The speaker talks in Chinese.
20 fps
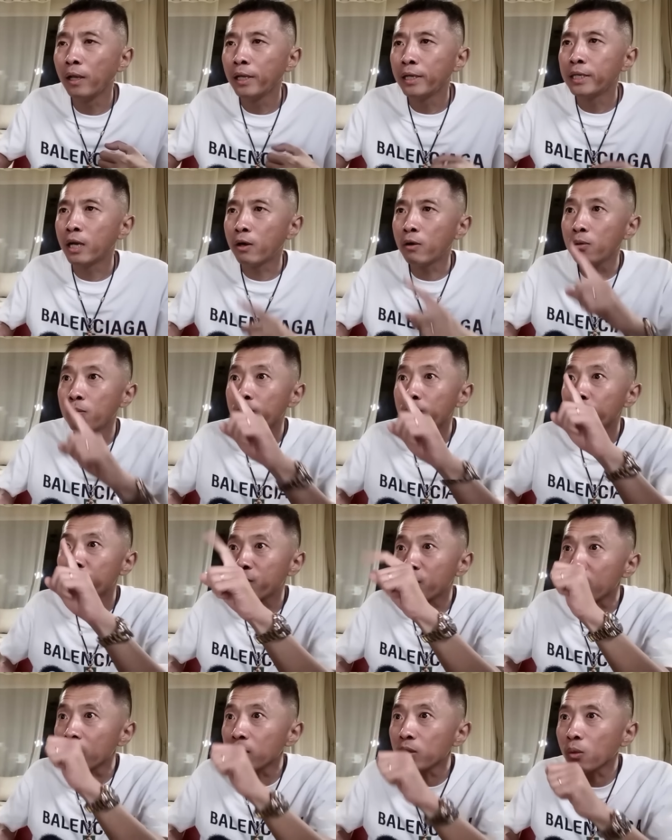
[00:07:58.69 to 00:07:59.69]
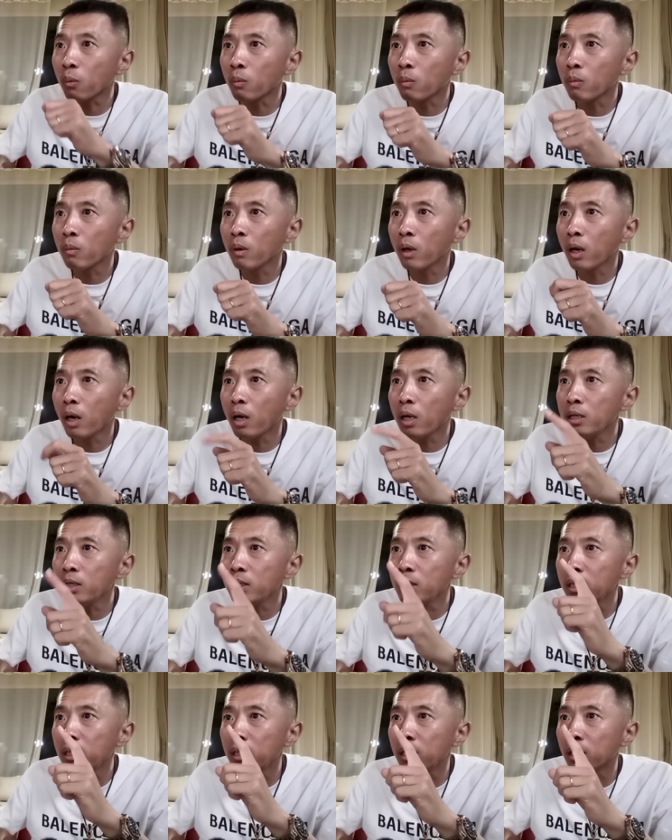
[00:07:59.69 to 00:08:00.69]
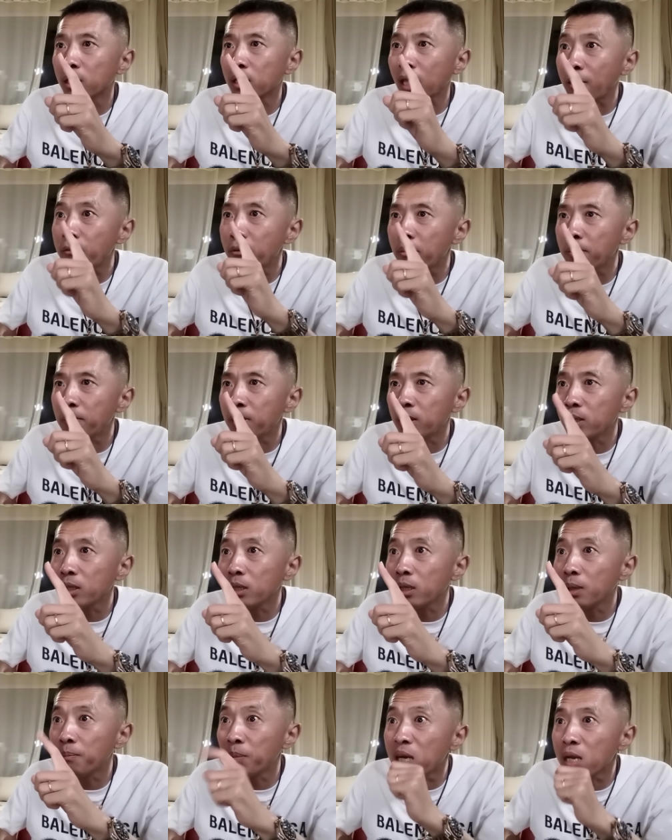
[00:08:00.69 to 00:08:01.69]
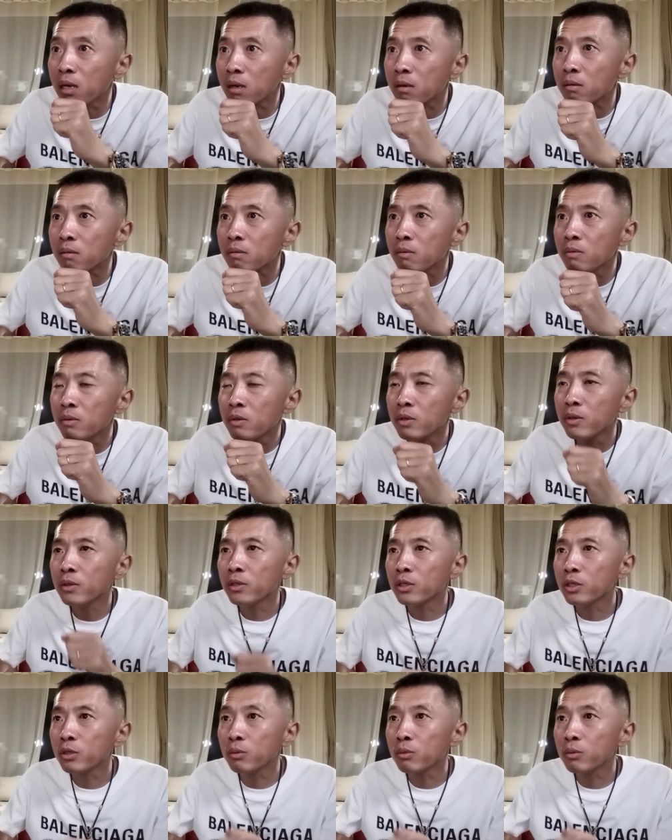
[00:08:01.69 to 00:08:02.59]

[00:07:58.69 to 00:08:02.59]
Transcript: 然后叮咚按这个单元门那个门铃，就